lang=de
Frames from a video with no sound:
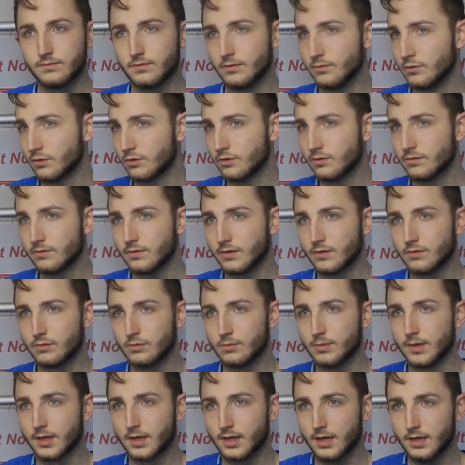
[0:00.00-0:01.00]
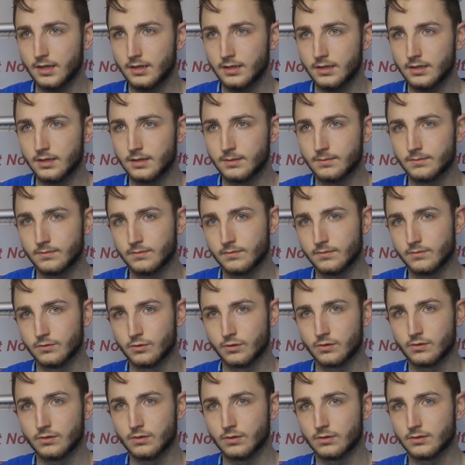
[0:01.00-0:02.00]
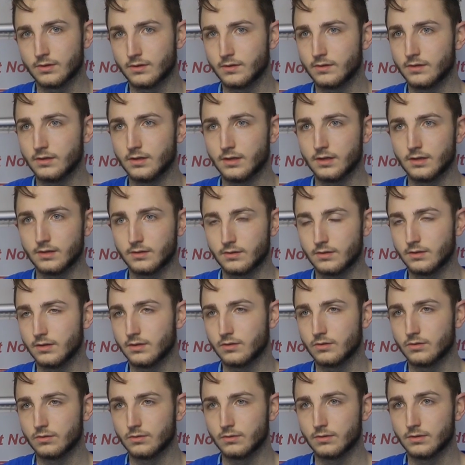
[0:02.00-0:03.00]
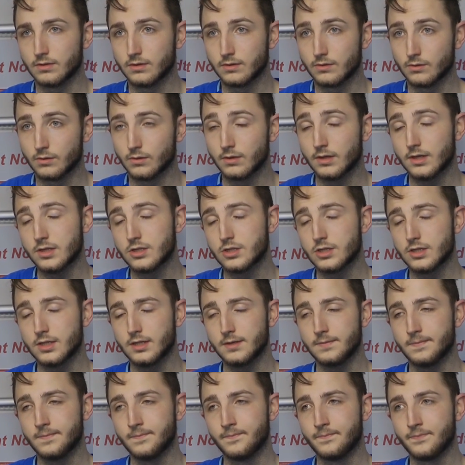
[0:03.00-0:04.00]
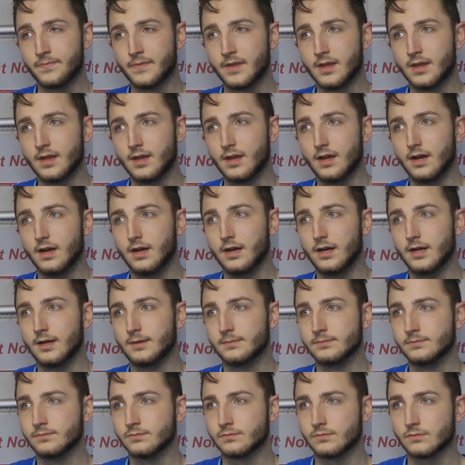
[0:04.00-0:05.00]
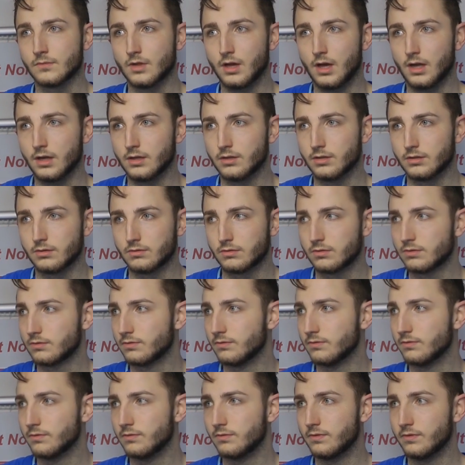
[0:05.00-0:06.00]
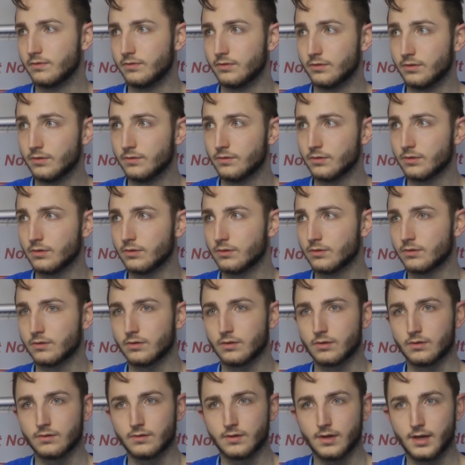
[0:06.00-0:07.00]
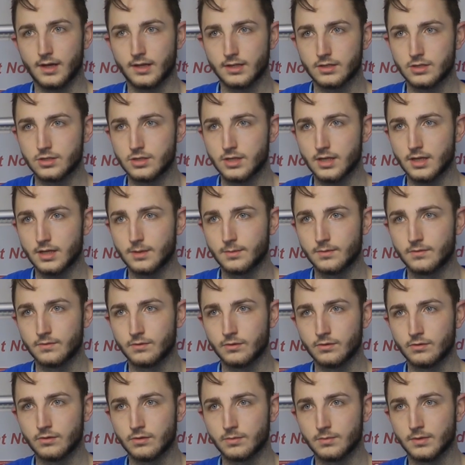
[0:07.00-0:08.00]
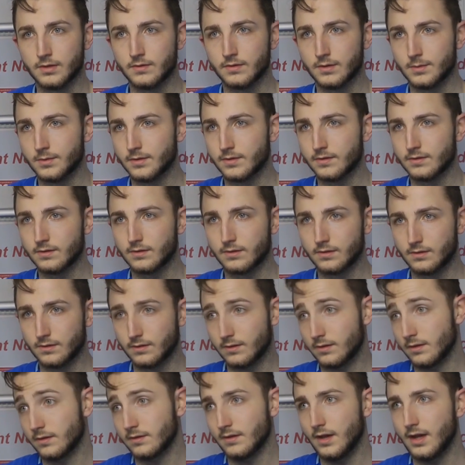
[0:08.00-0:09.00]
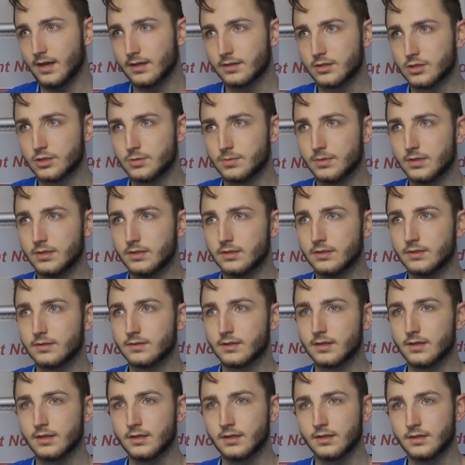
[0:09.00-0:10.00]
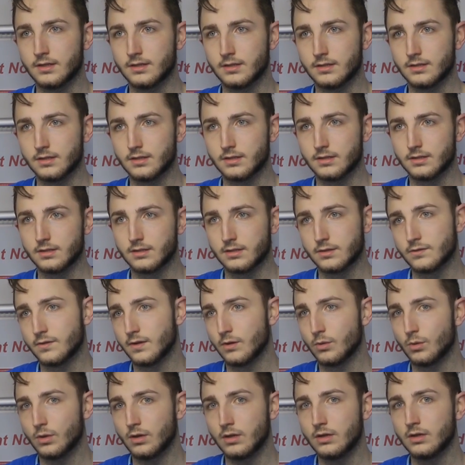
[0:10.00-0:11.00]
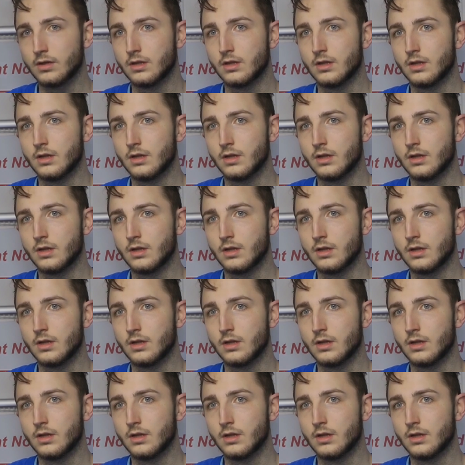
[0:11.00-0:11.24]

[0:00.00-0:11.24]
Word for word: Wir wussten, was Lübeck kann, ähm, wussten auch, dass sie da nicht so, äh, zu Unrecht stehen. Ähm, allerdings sind wir uns auch unserer eigenen Stärke bewusst. Ich meine, jetzt, das ist jetzt achte Spiel hintereinander äh, nicht verloren,